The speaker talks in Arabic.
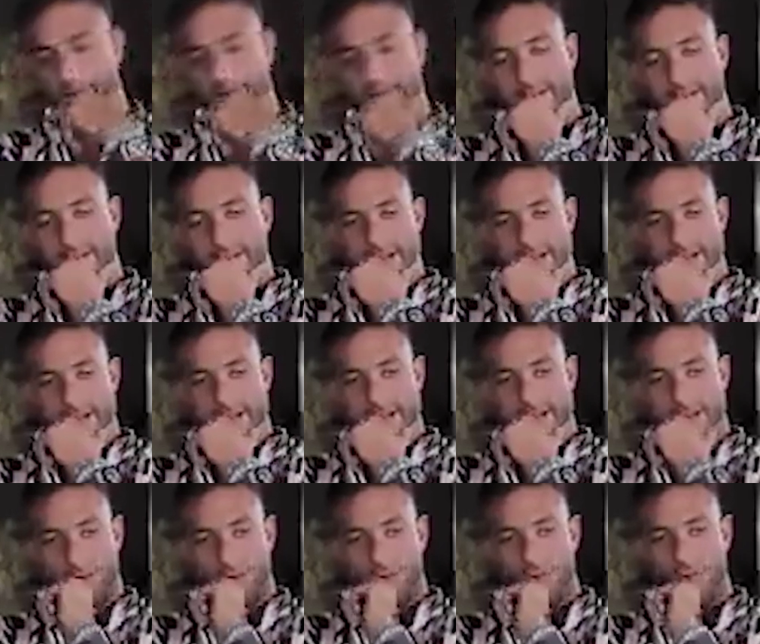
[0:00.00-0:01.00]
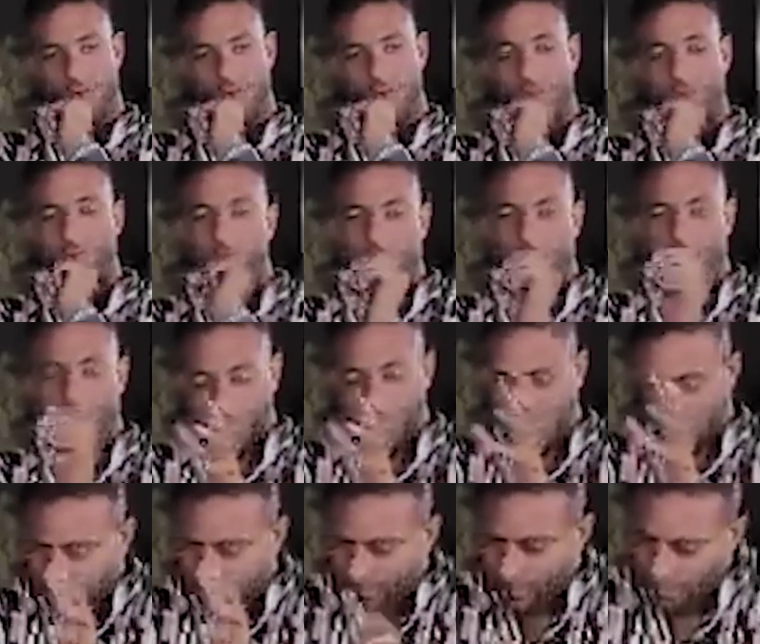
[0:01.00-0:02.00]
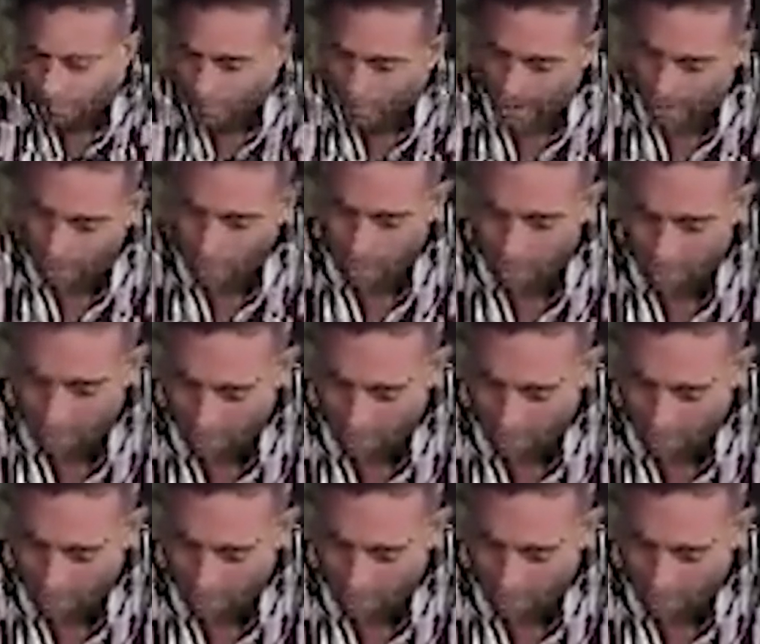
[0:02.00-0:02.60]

يعني آه، و... وانا بقول